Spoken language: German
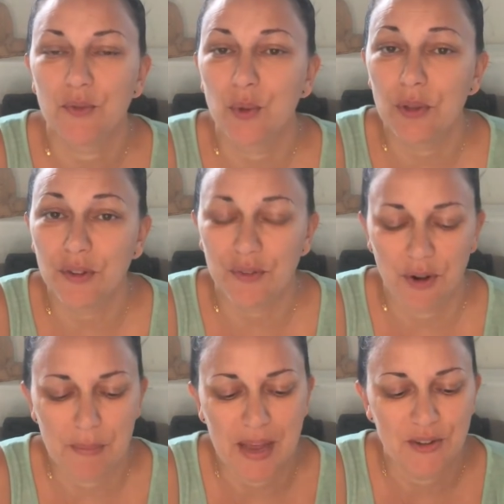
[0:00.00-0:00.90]

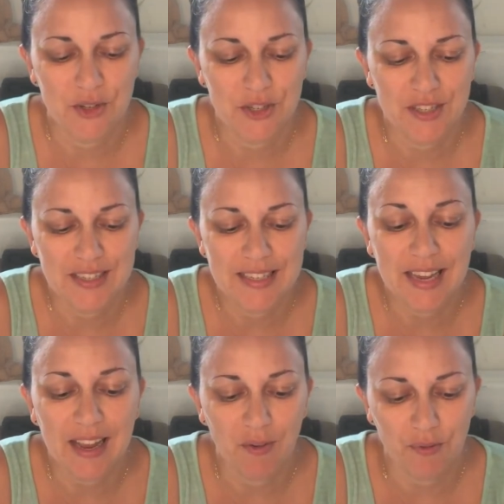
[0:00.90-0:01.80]
wundervolle Menschen, die dir
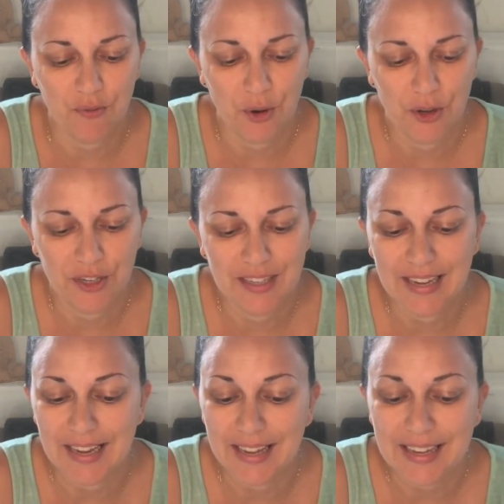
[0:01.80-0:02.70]
helfen wollen.
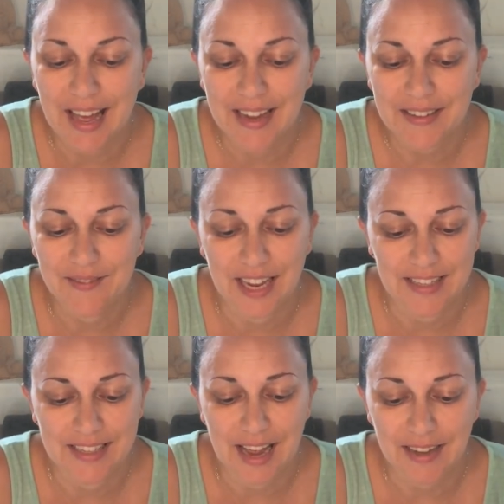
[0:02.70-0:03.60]
Gelegenheiten
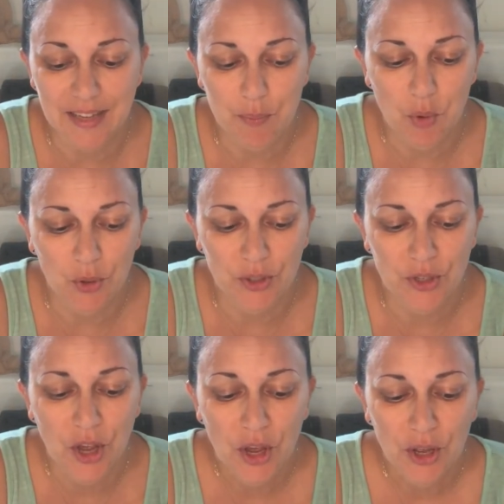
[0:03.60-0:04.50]
werden dir
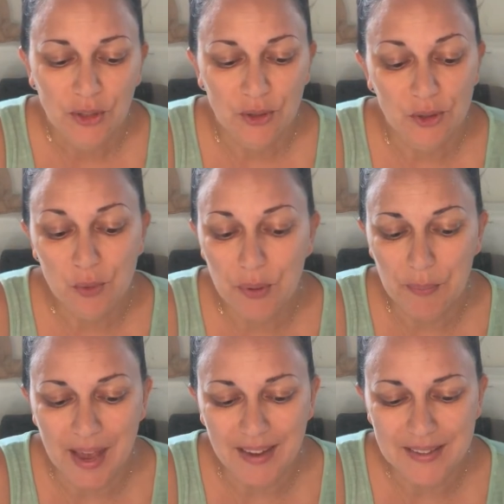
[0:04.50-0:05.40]
angeboten, doch du
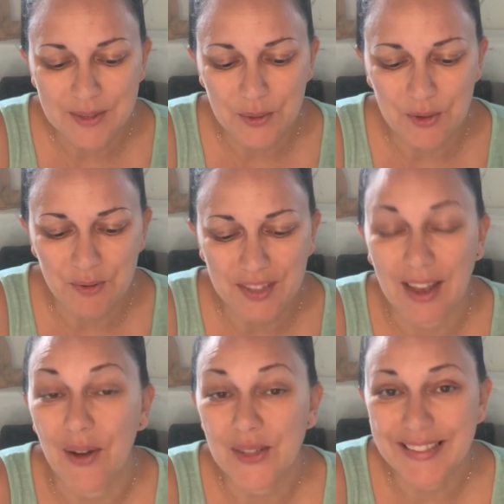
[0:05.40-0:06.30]
bemerkst oder
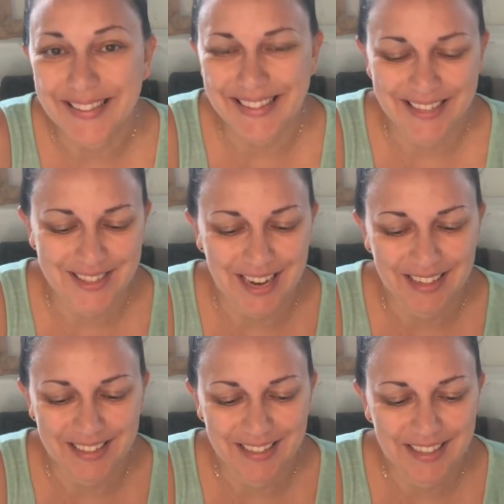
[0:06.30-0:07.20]
vertraust diesen
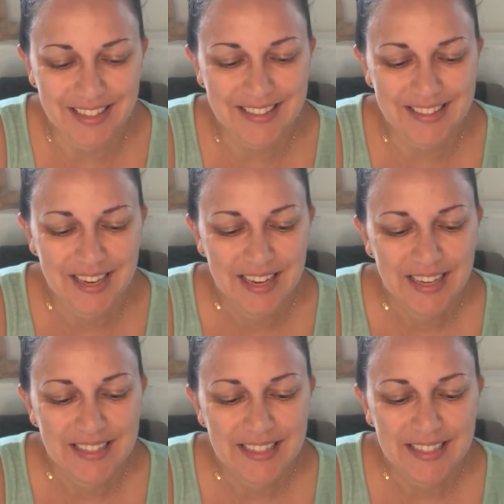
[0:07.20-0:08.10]
Geschenken nicht,
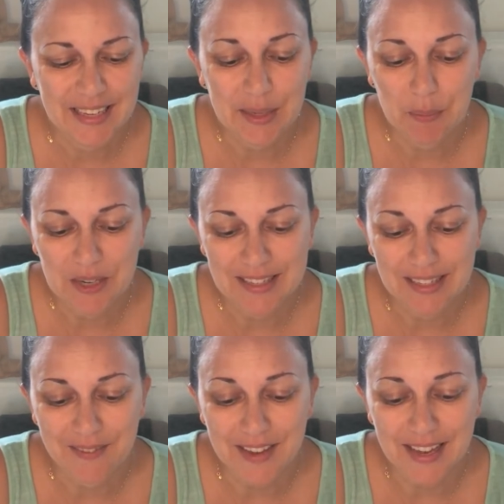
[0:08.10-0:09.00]
die der Himmel dir
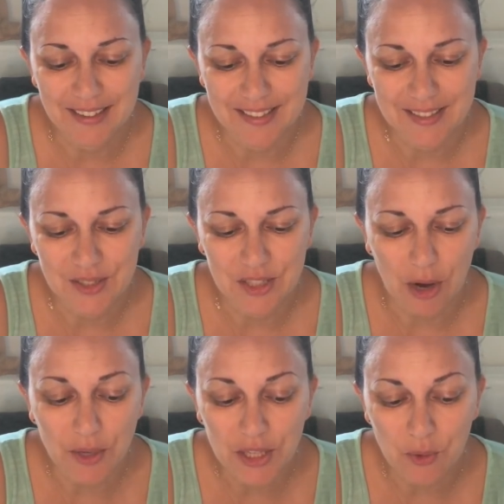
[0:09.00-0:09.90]
gewährt.
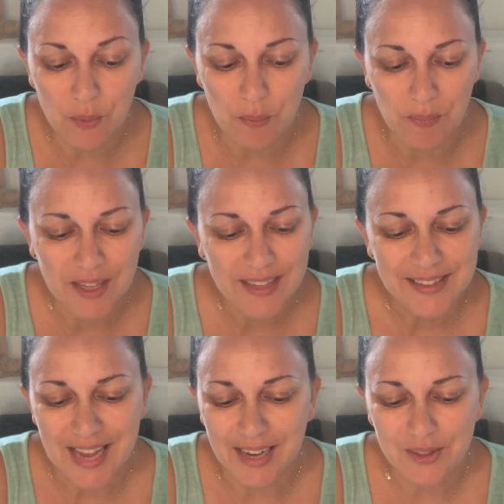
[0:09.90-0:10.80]
Schau dich um.
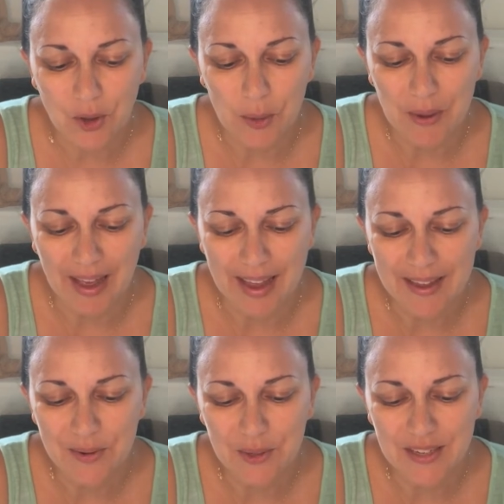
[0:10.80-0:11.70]

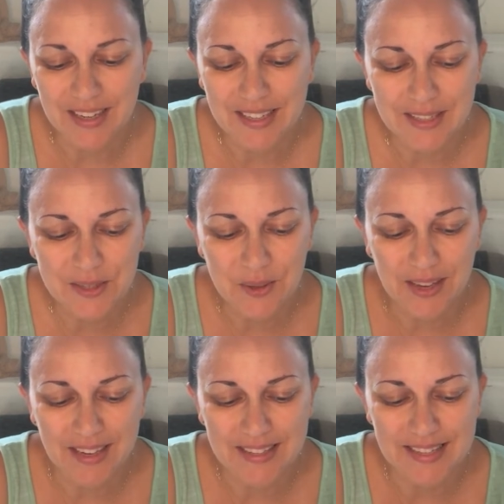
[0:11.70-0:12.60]
Tagträumerei oder nach innen zu
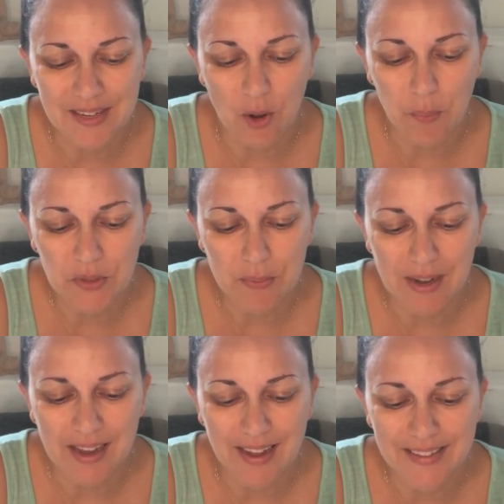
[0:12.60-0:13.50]
gehen ist eine
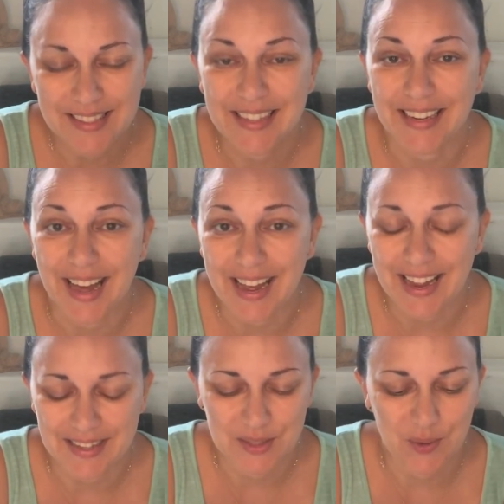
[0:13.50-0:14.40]
optimale Art,
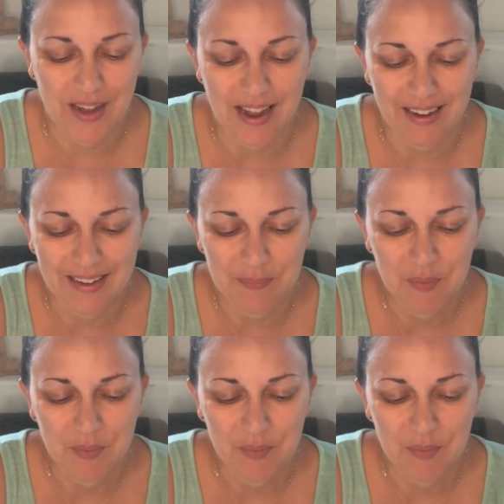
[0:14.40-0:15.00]
Klarheit zu erlangen,